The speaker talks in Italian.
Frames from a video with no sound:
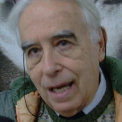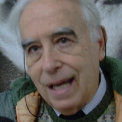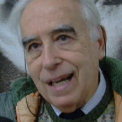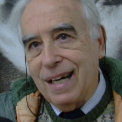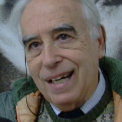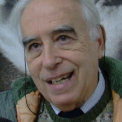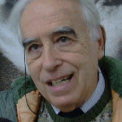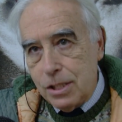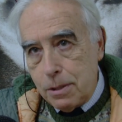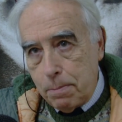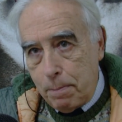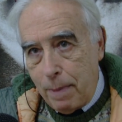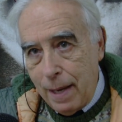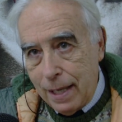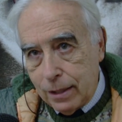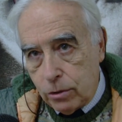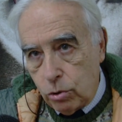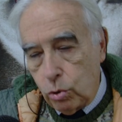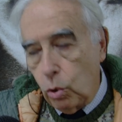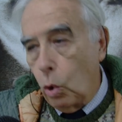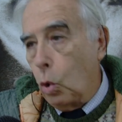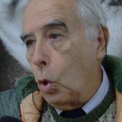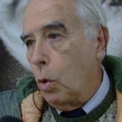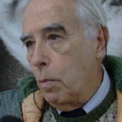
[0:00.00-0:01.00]
al
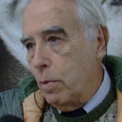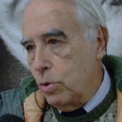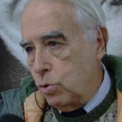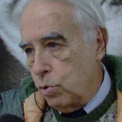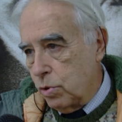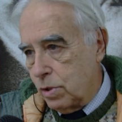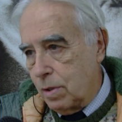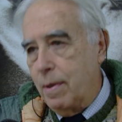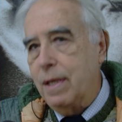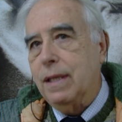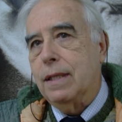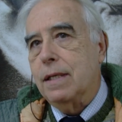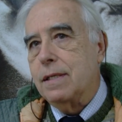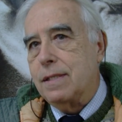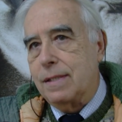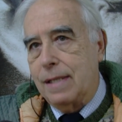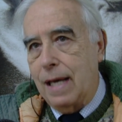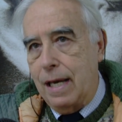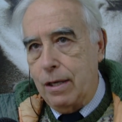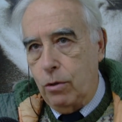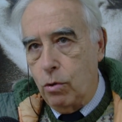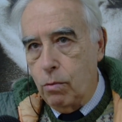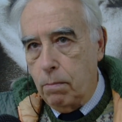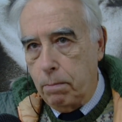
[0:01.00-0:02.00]
rispetto, come giustamente
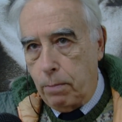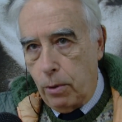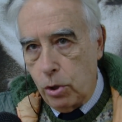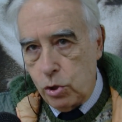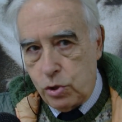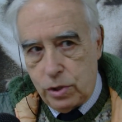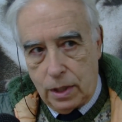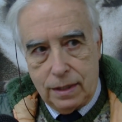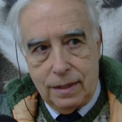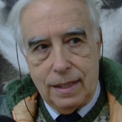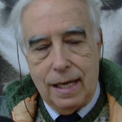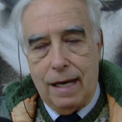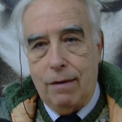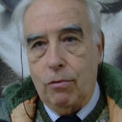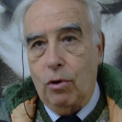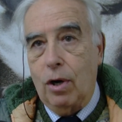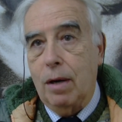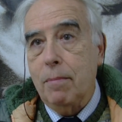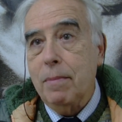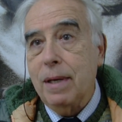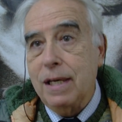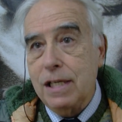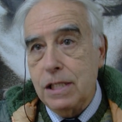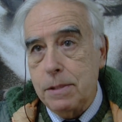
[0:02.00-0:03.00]
stai composto a
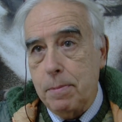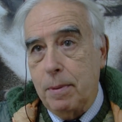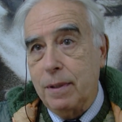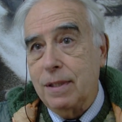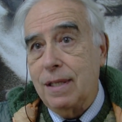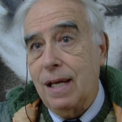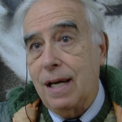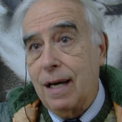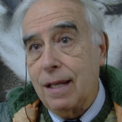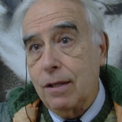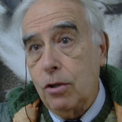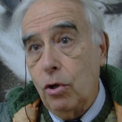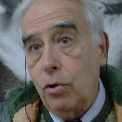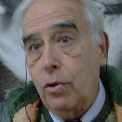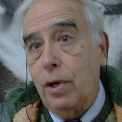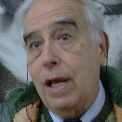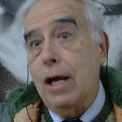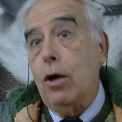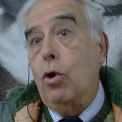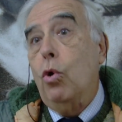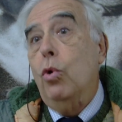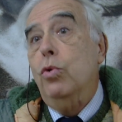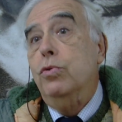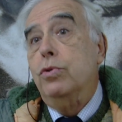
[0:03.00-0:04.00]
tavola, ma rispettare la
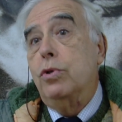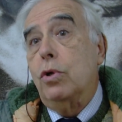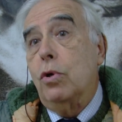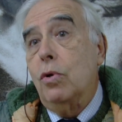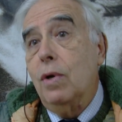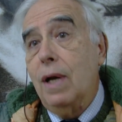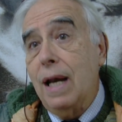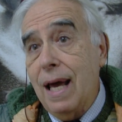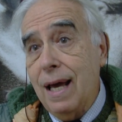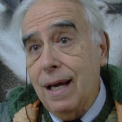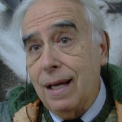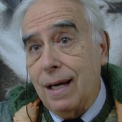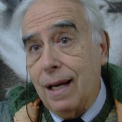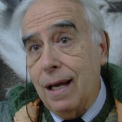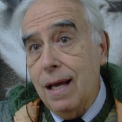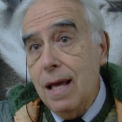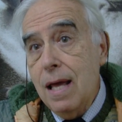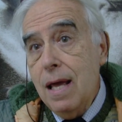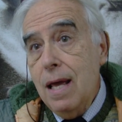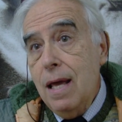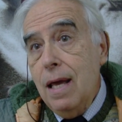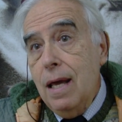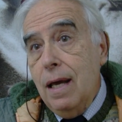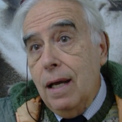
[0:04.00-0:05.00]
donna e controllare
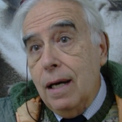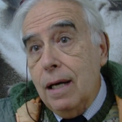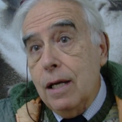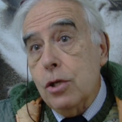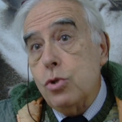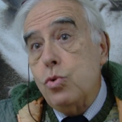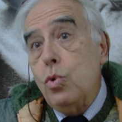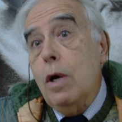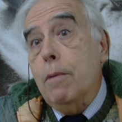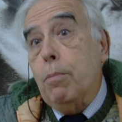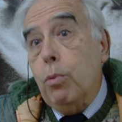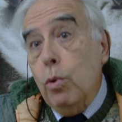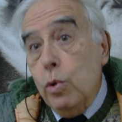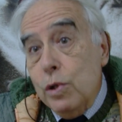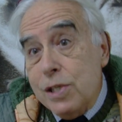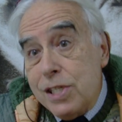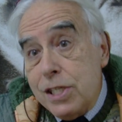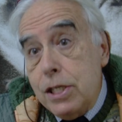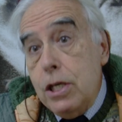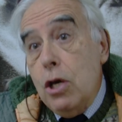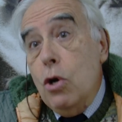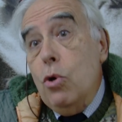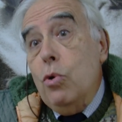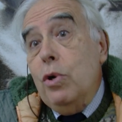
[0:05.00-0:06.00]
le sue
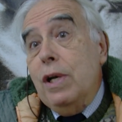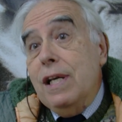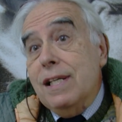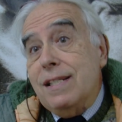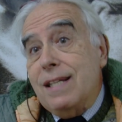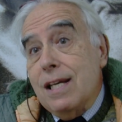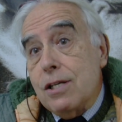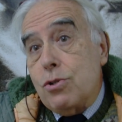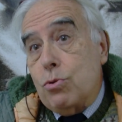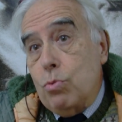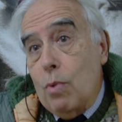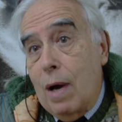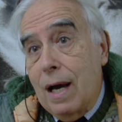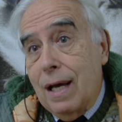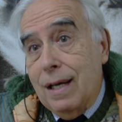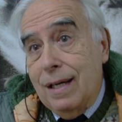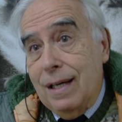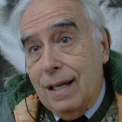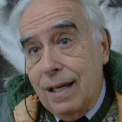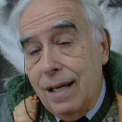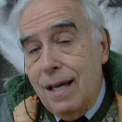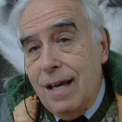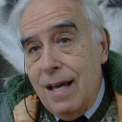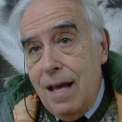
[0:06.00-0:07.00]
pulsioni
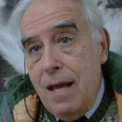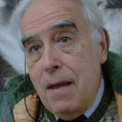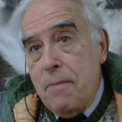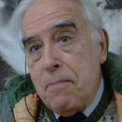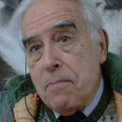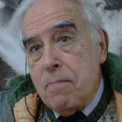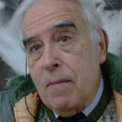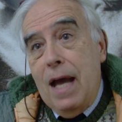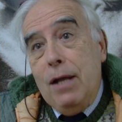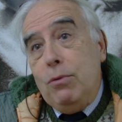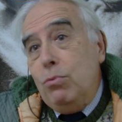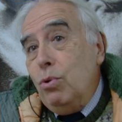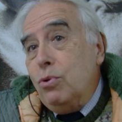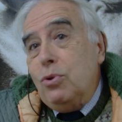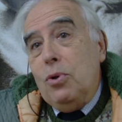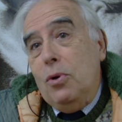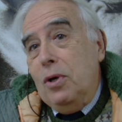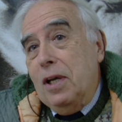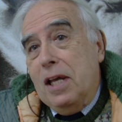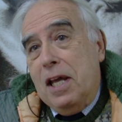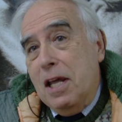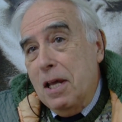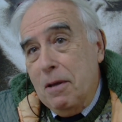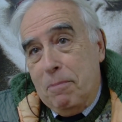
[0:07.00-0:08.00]
sessuali, è
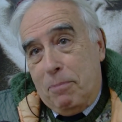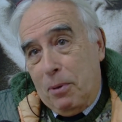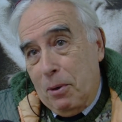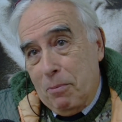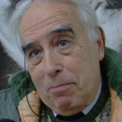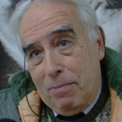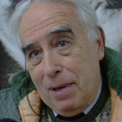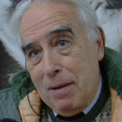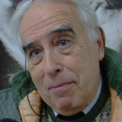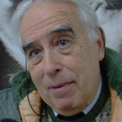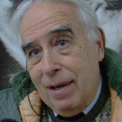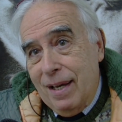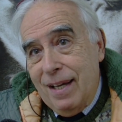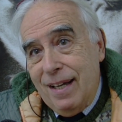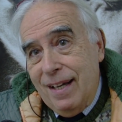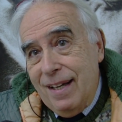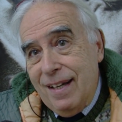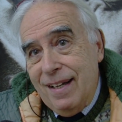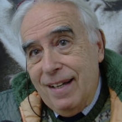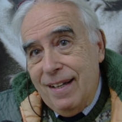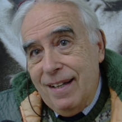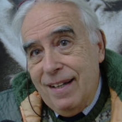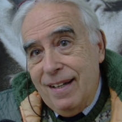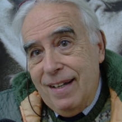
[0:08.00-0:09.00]
tutto lì il problema
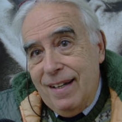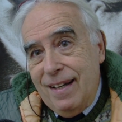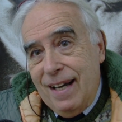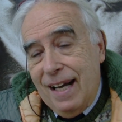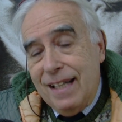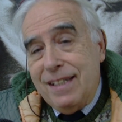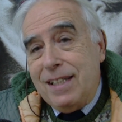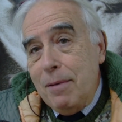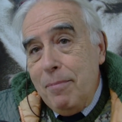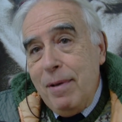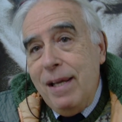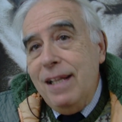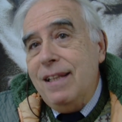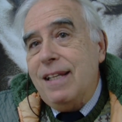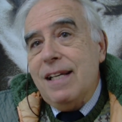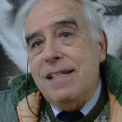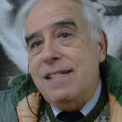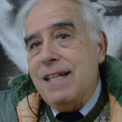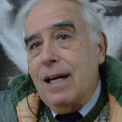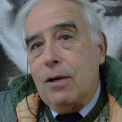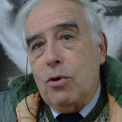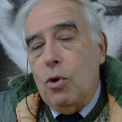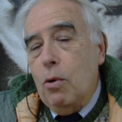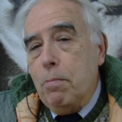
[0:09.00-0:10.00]

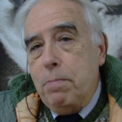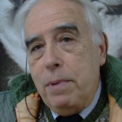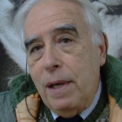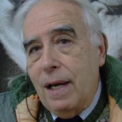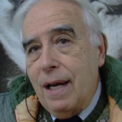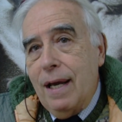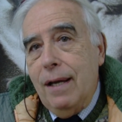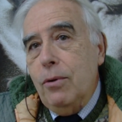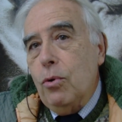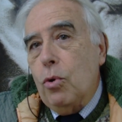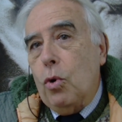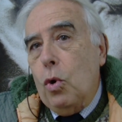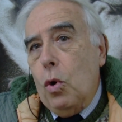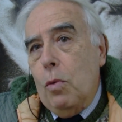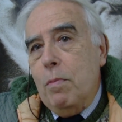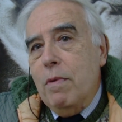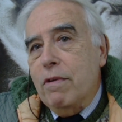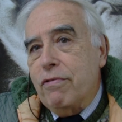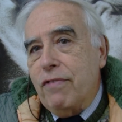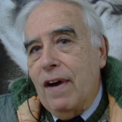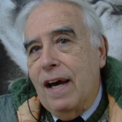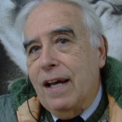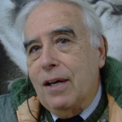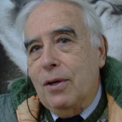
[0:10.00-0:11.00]
altrimenti si accoppieranno
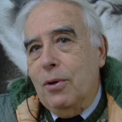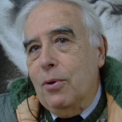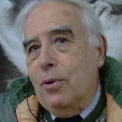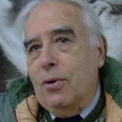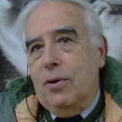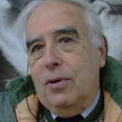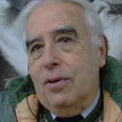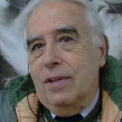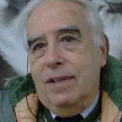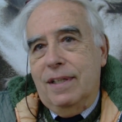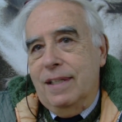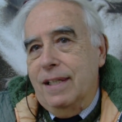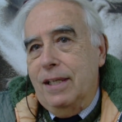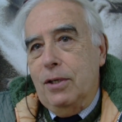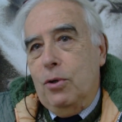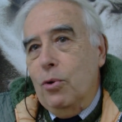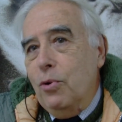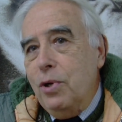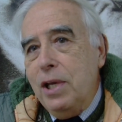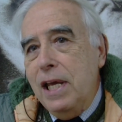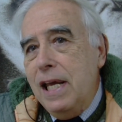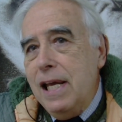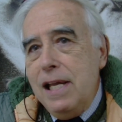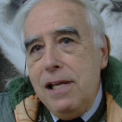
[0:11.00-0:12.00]
come fanno i
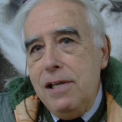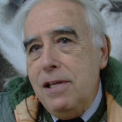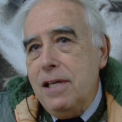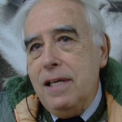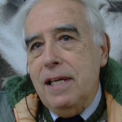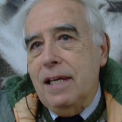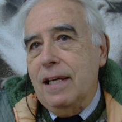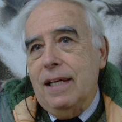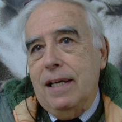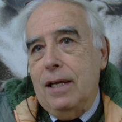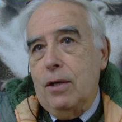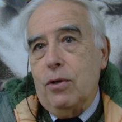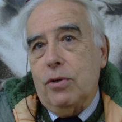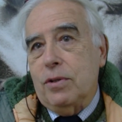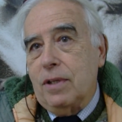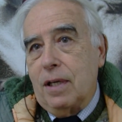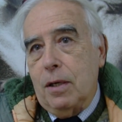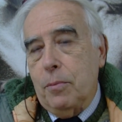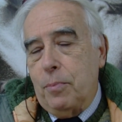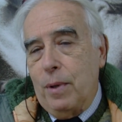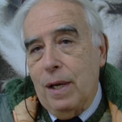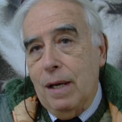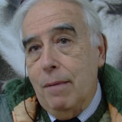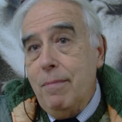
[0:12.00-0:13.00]
conigli e le cose
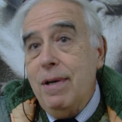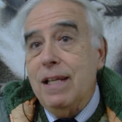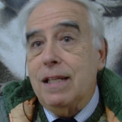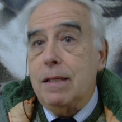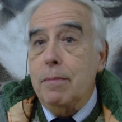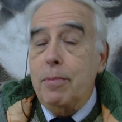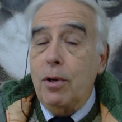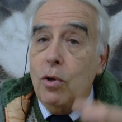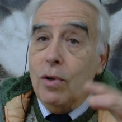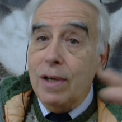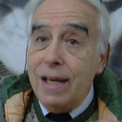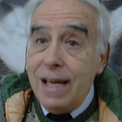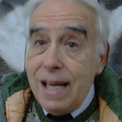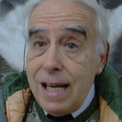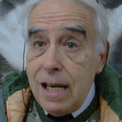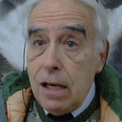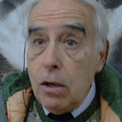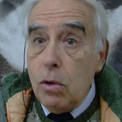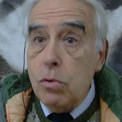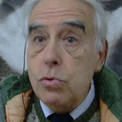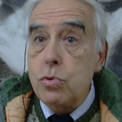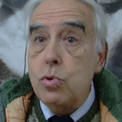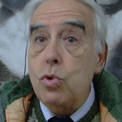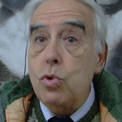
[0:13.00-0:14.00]
tranquillamente, però lì non